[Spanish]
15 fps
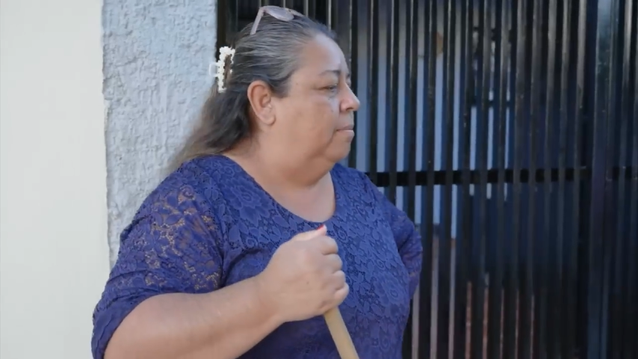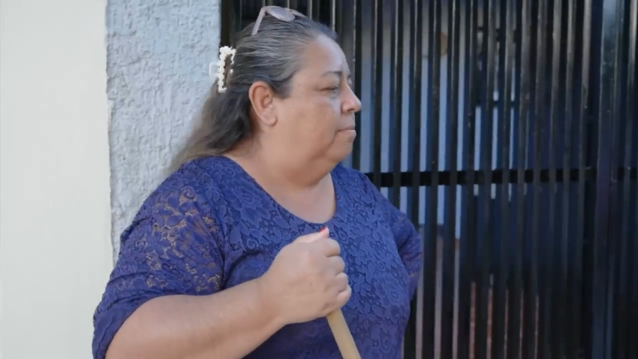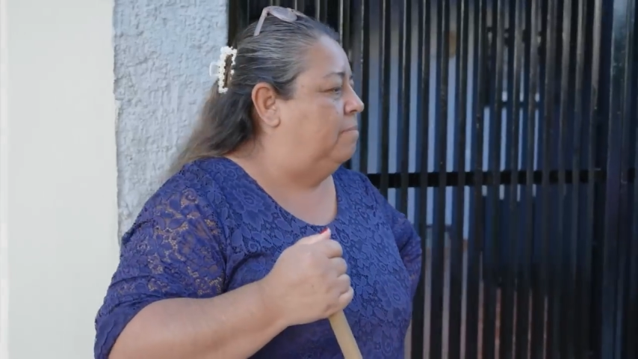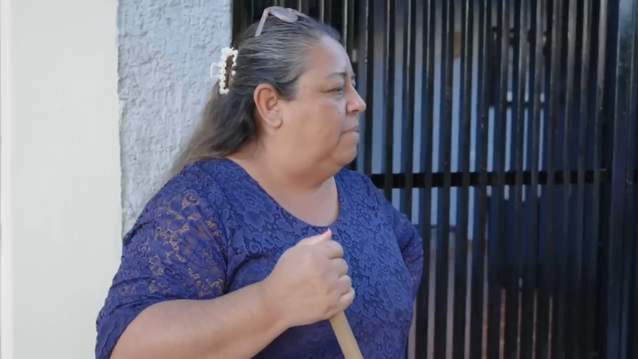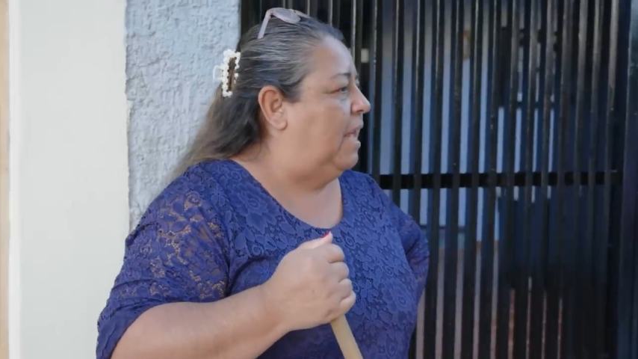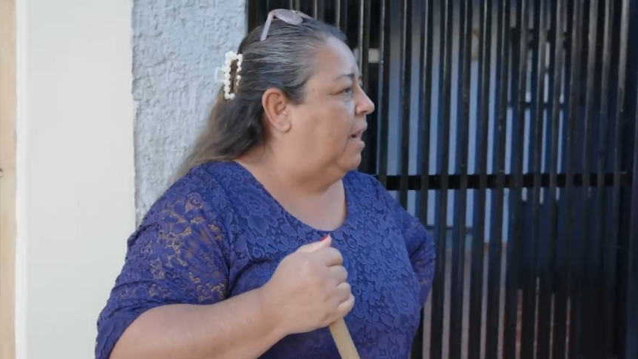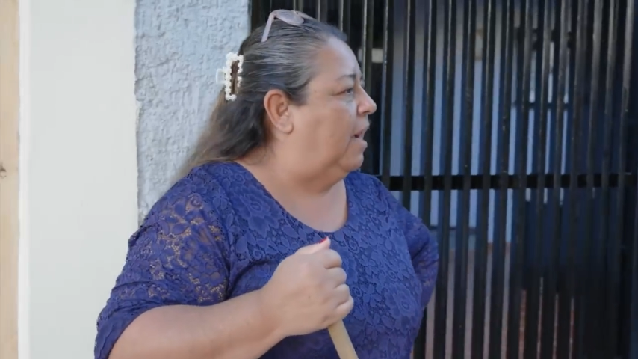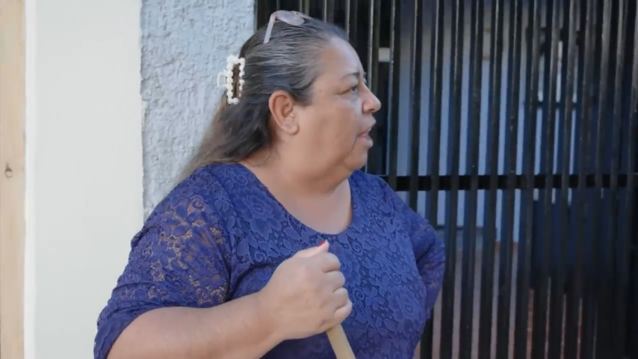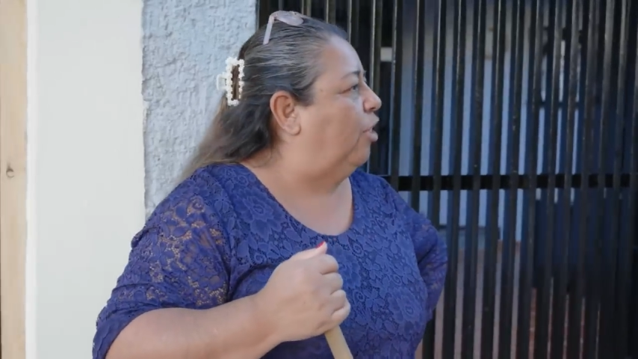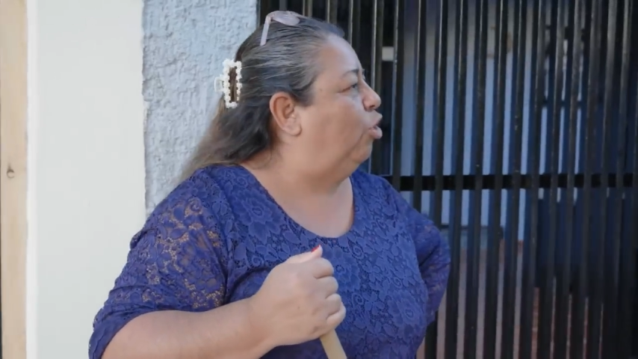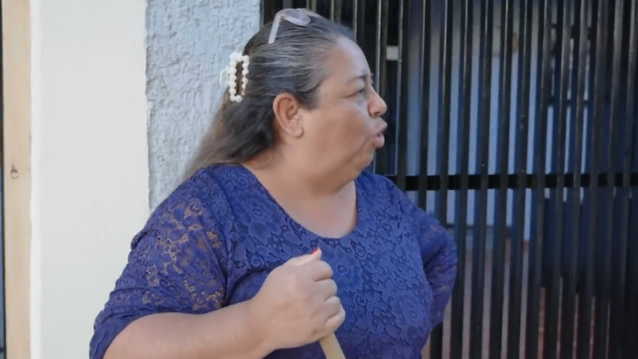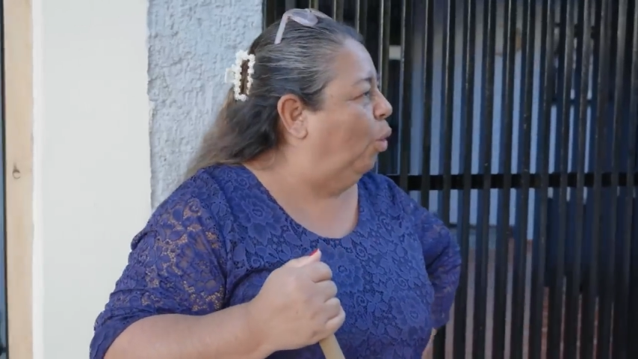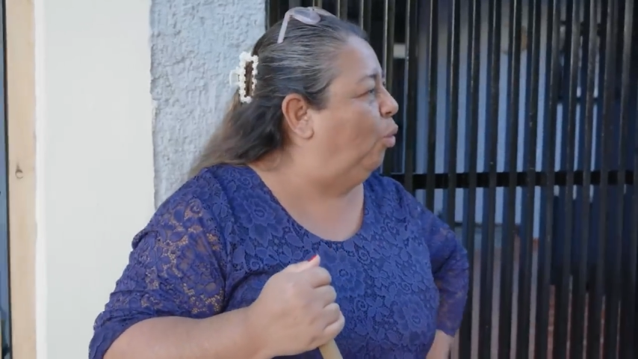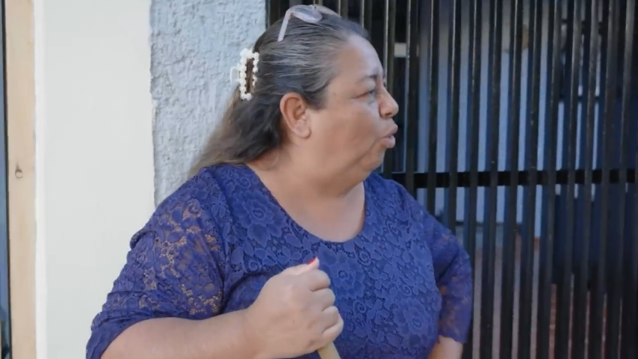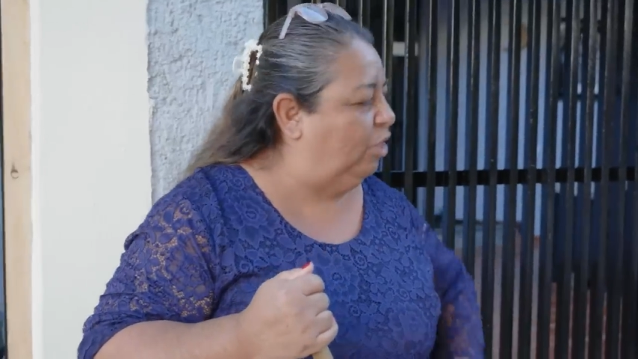Vieja
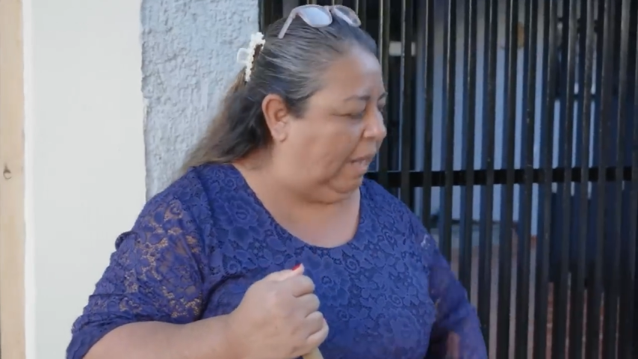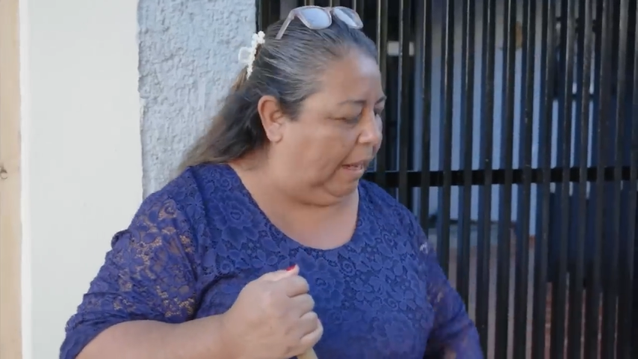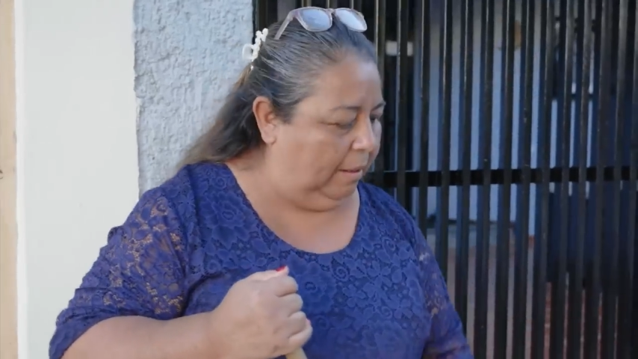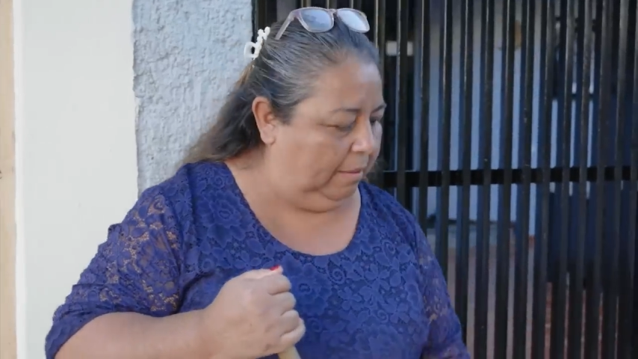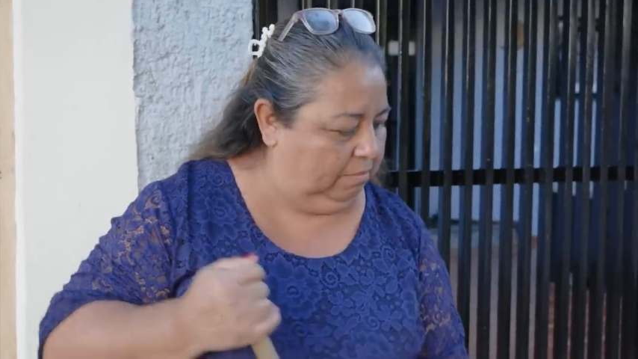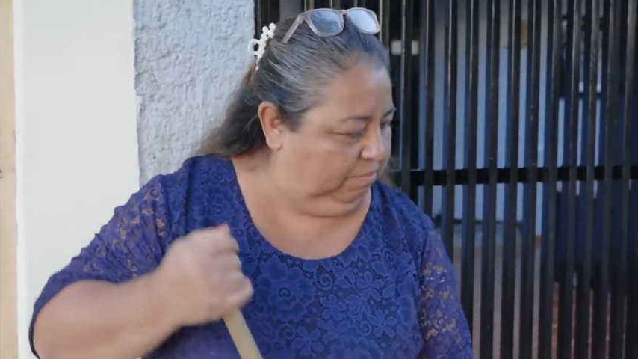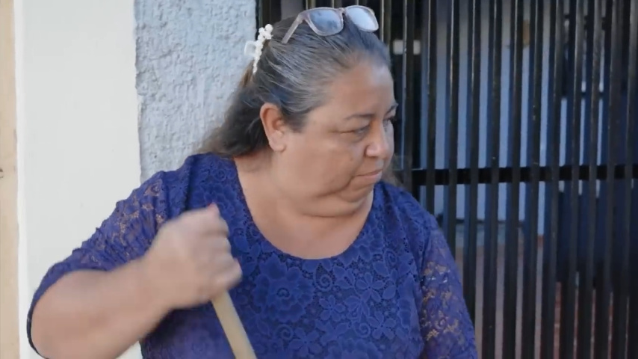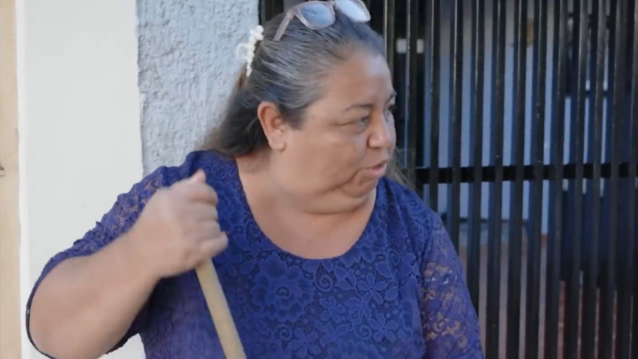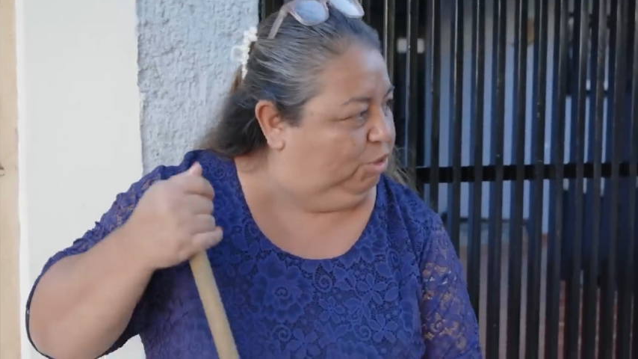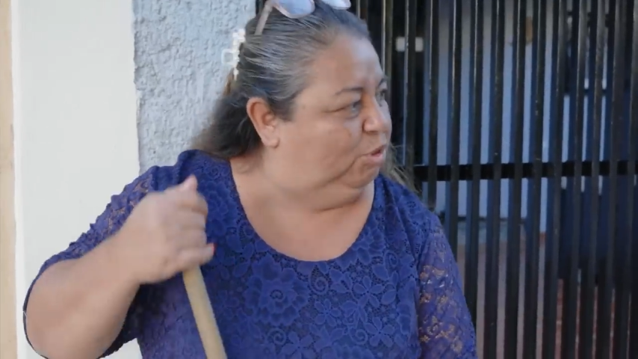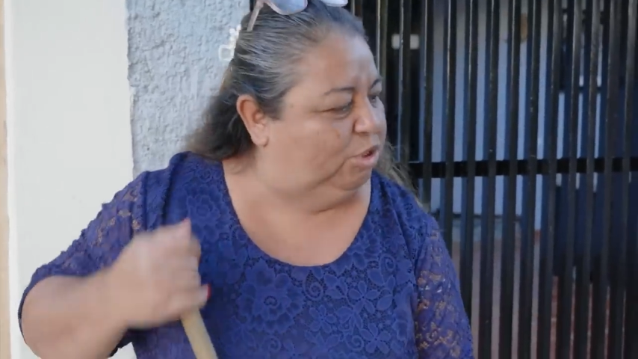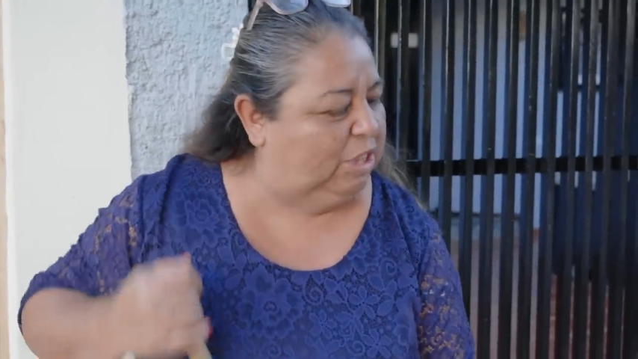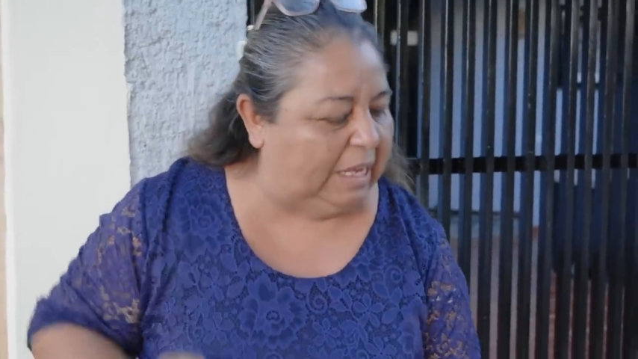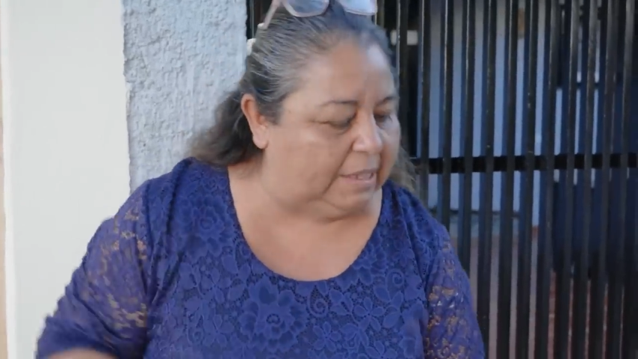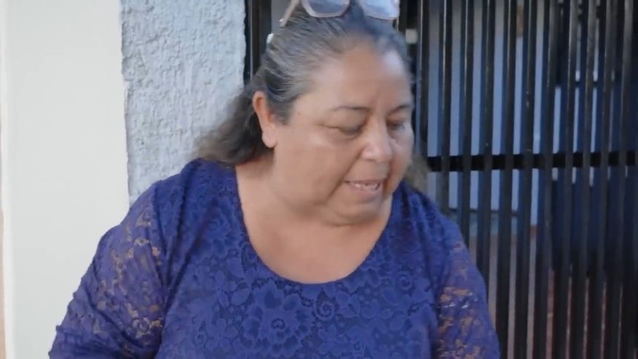tonta. Pues
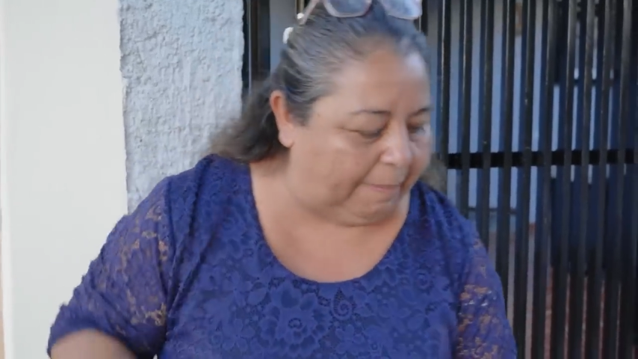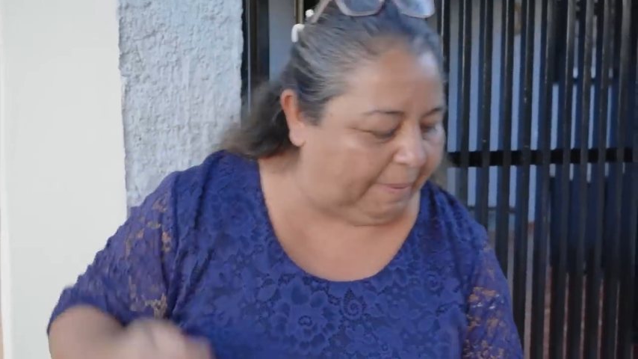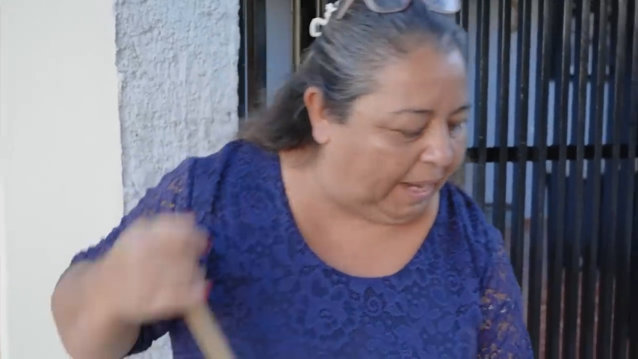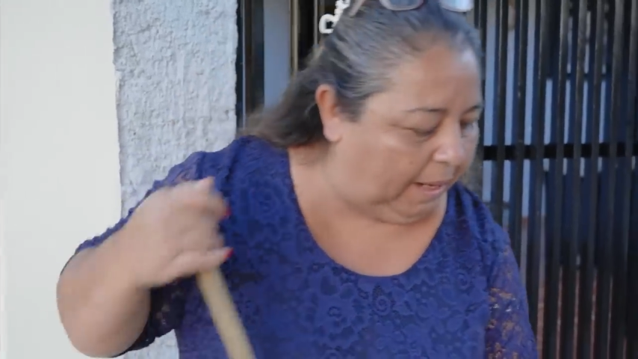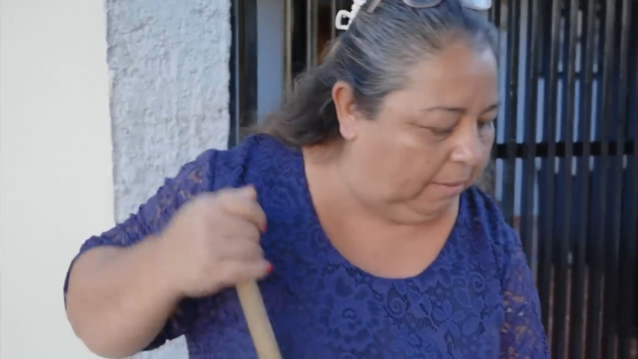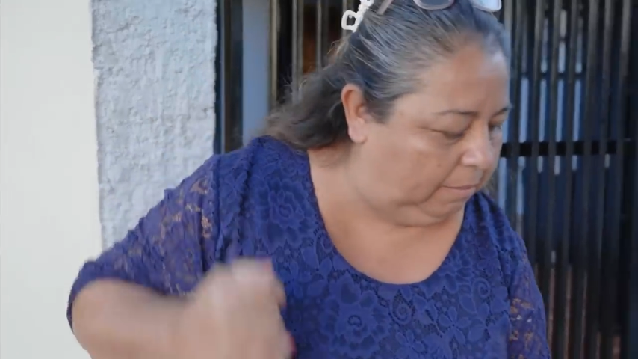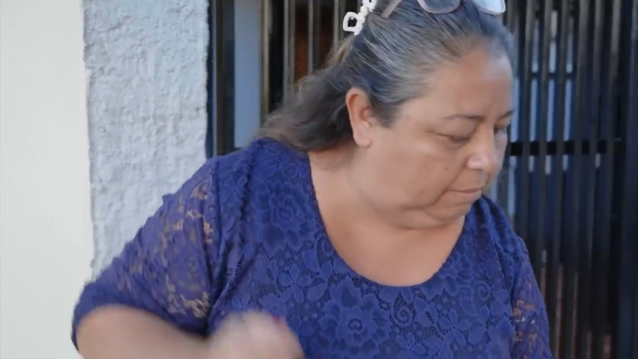usted sabrá.